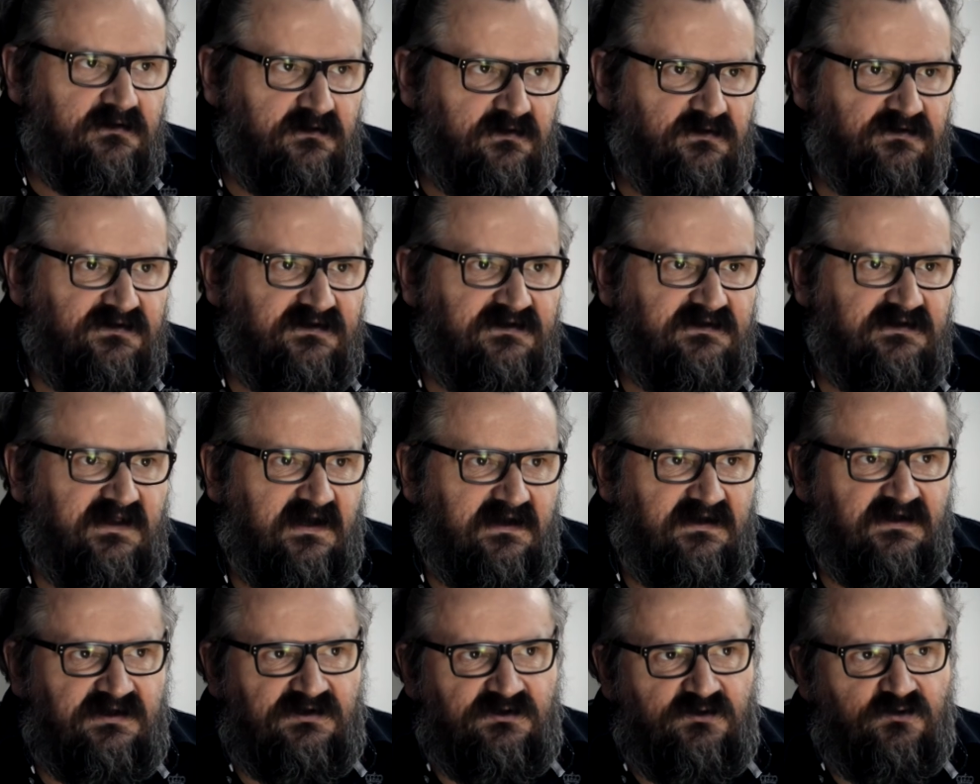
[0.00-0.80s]
no,
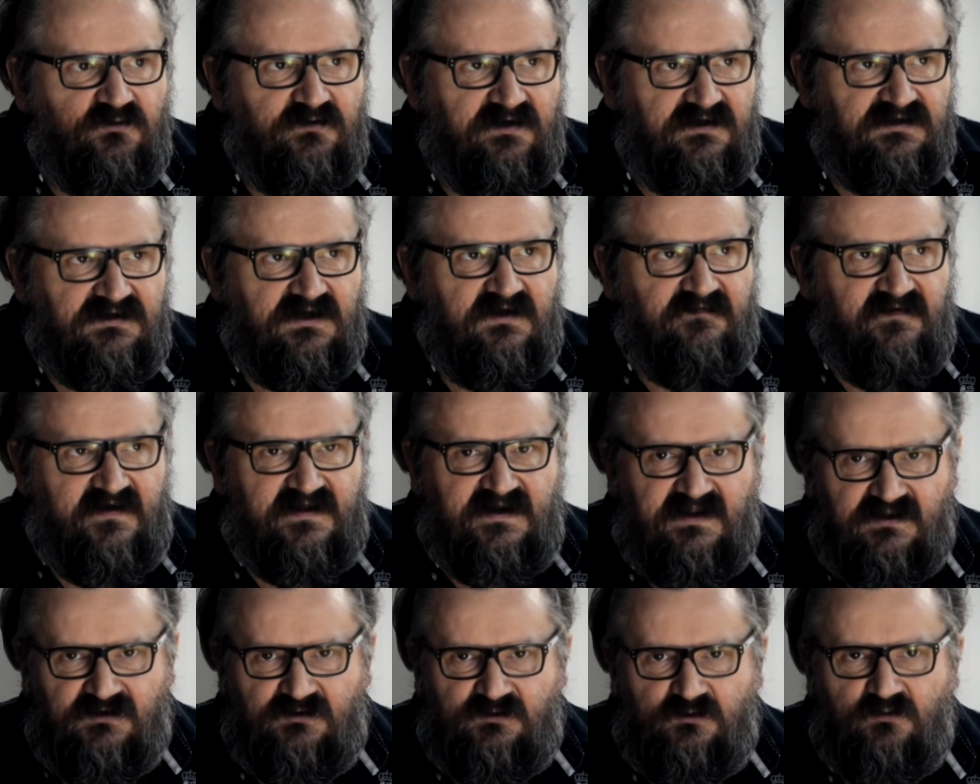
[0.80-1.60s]
taki duet
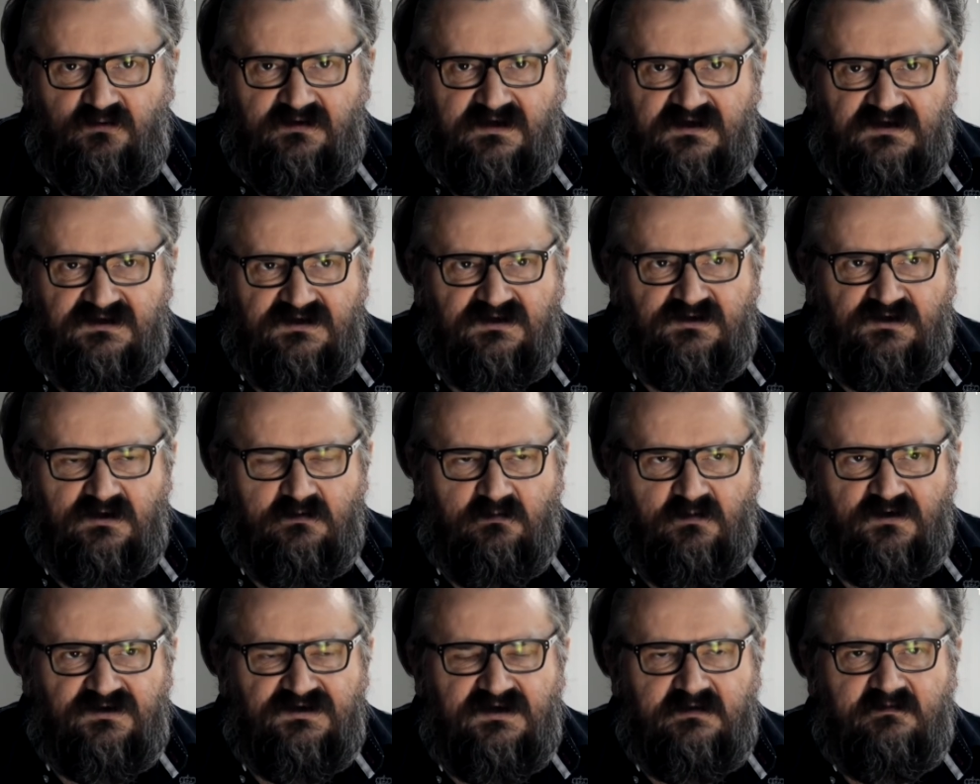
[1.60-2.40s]
gwarantuje, że
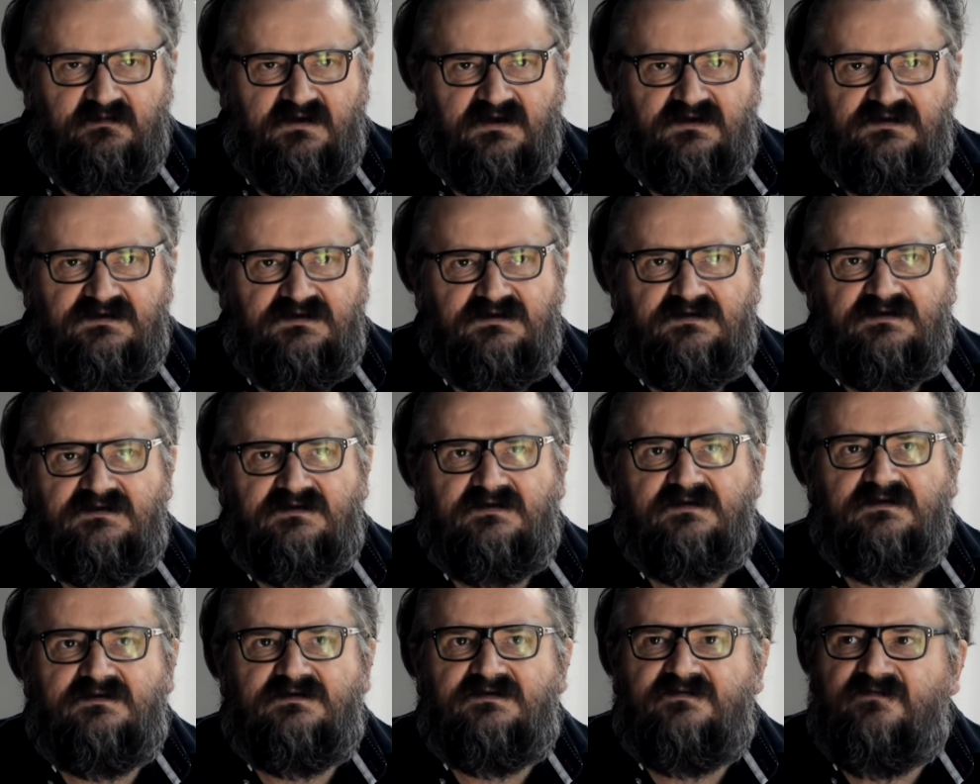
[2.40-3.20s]
to może mieć
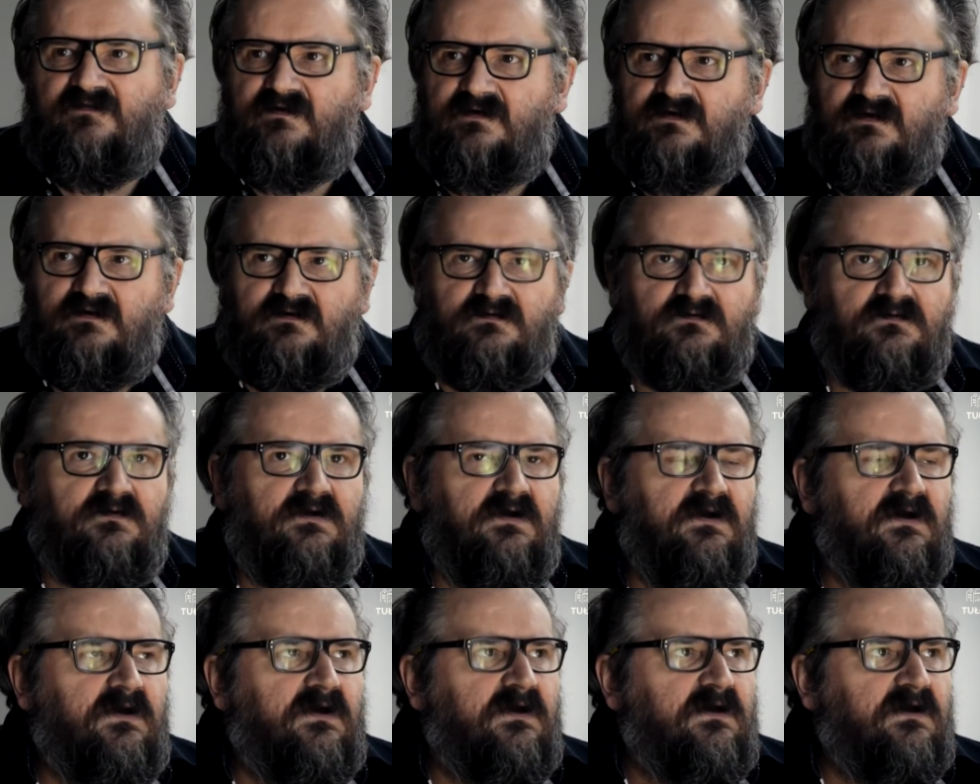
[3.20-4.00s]

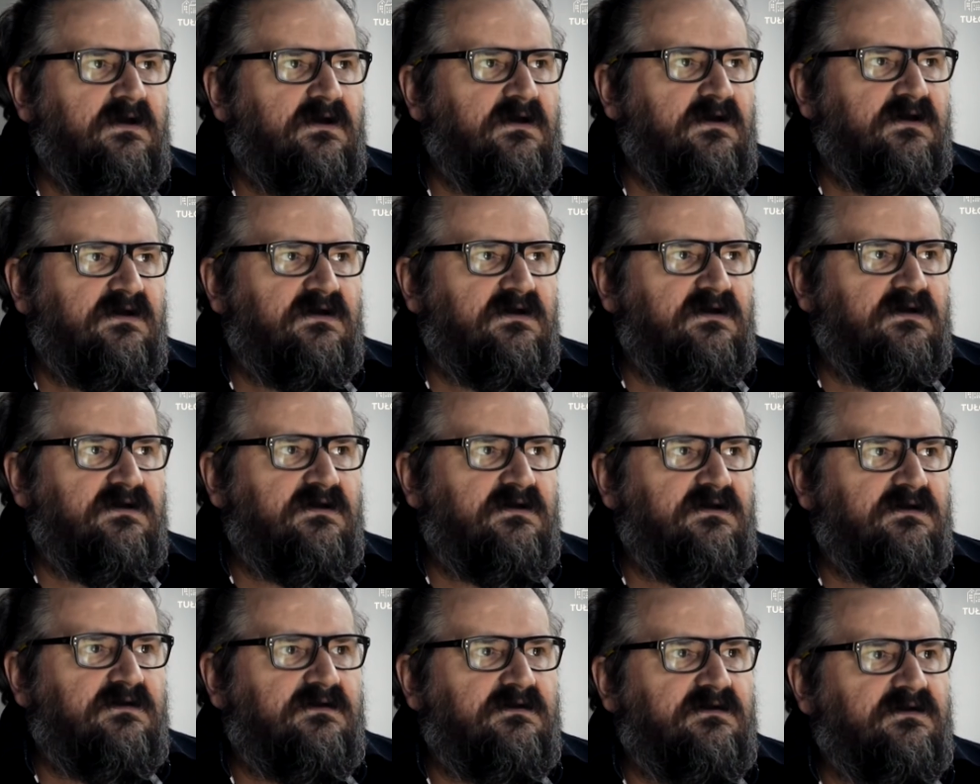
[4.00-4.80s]
swoją e,
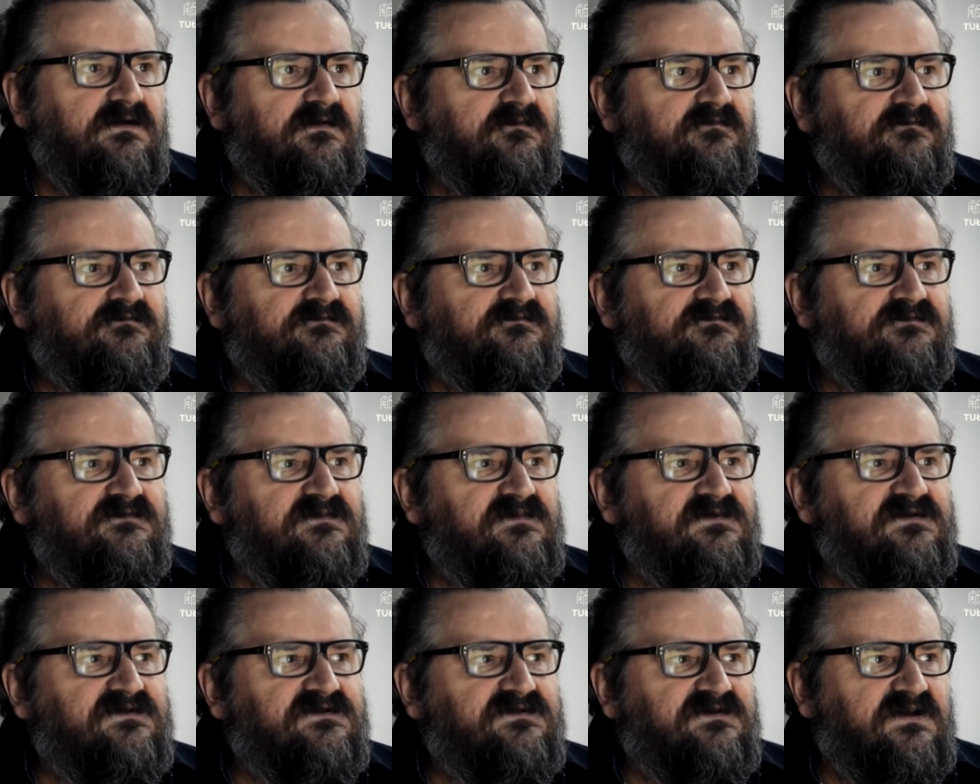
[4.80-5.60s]

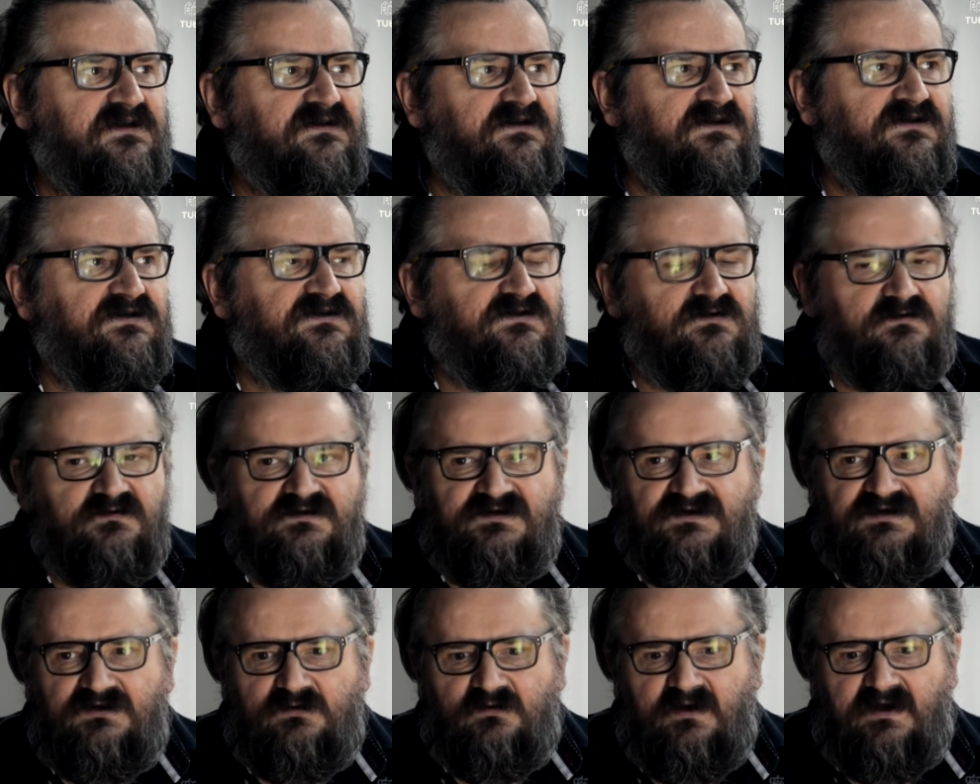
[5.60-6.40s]

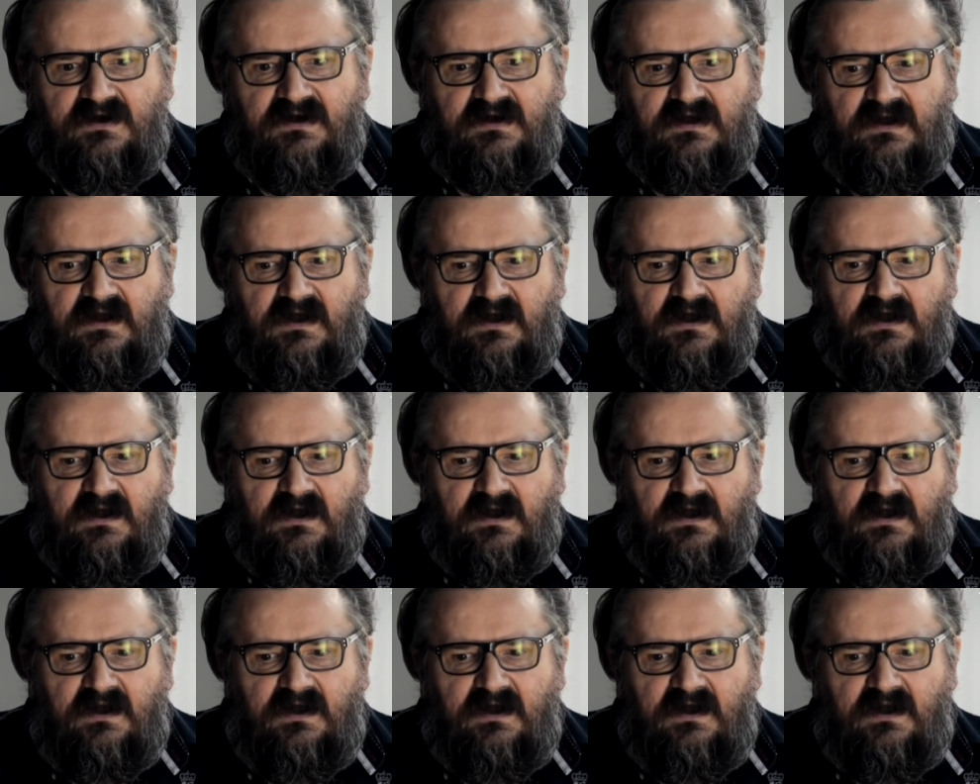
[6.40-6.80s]
sceniczną siłę.